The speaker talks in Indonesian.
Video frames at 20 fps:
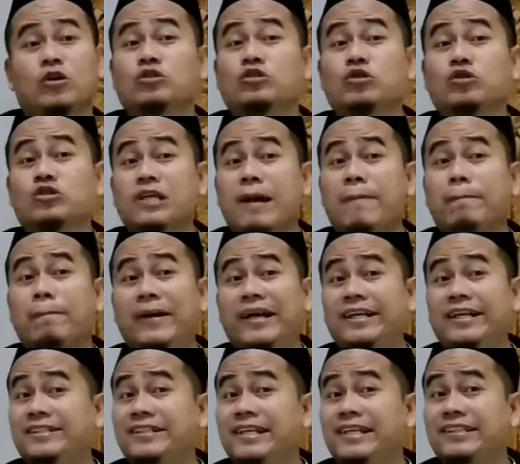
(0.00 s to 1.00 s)
ojo
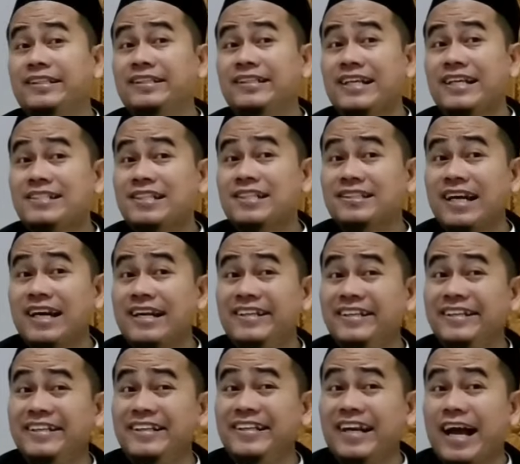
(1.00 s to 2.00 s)
sampai identitas kita
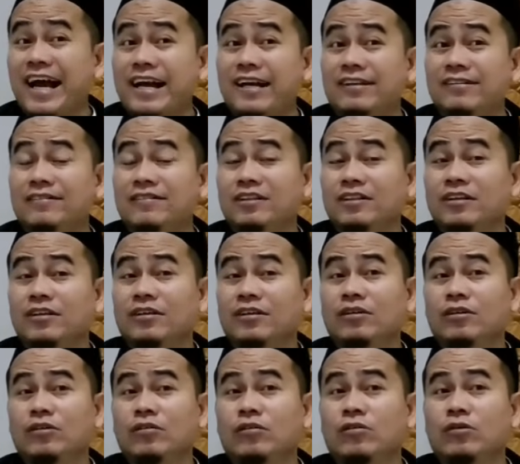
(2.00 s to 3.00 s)
ini hilang
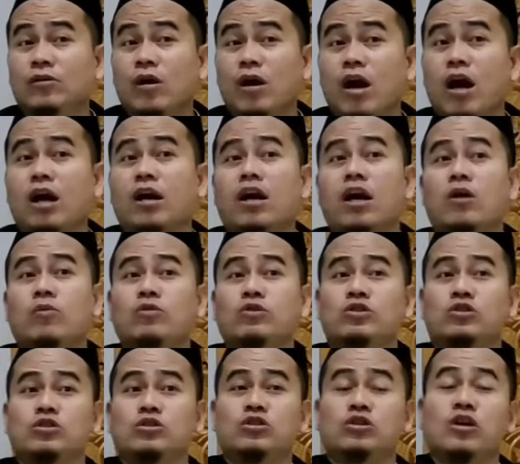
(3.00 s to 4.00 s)
anak
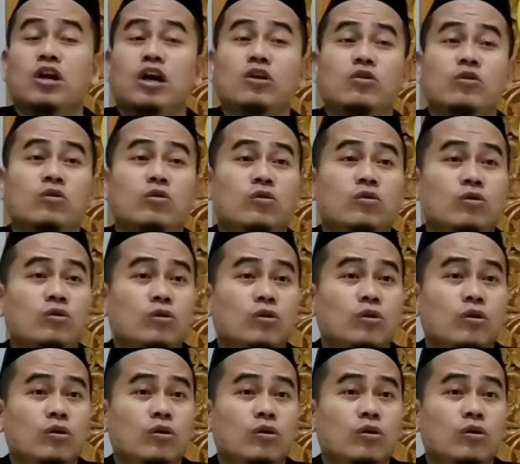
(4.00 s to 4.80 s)
wis no